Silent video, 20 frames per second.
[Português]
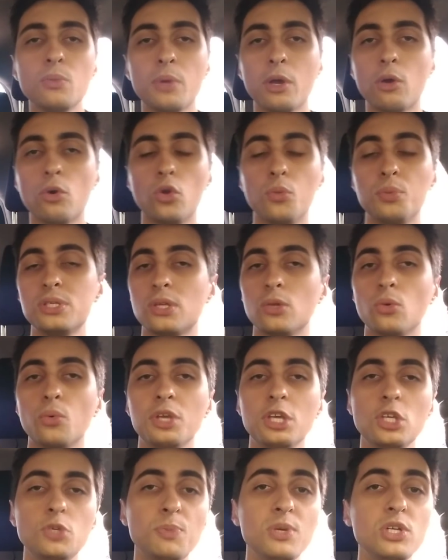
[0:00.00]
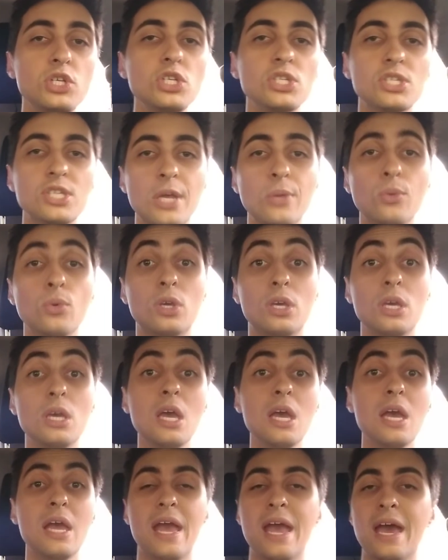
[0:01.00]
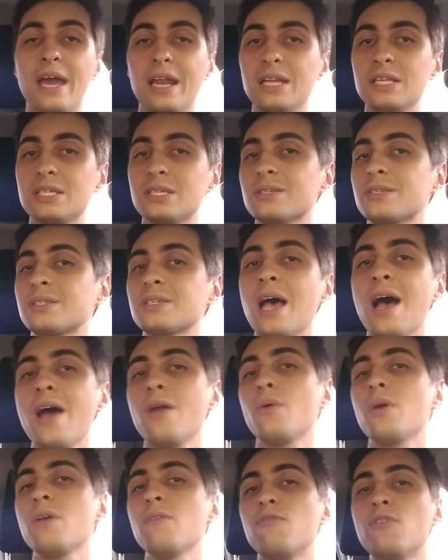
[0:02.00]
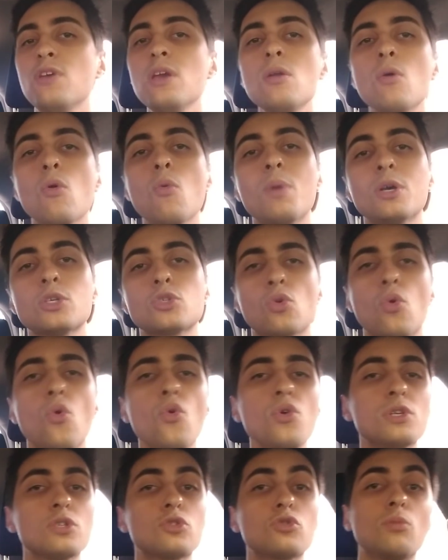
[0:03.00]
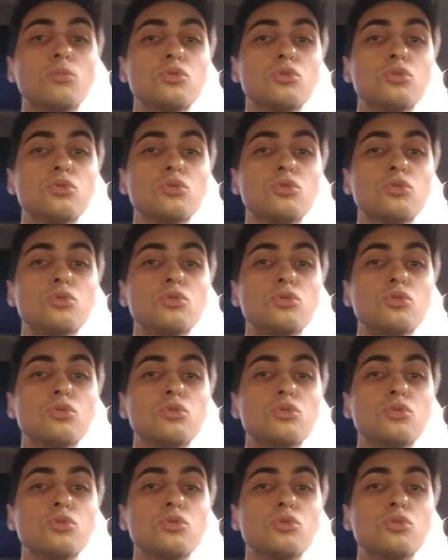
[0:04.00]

um economista do INSPER, dizendo que era necessário rever algumas coisas,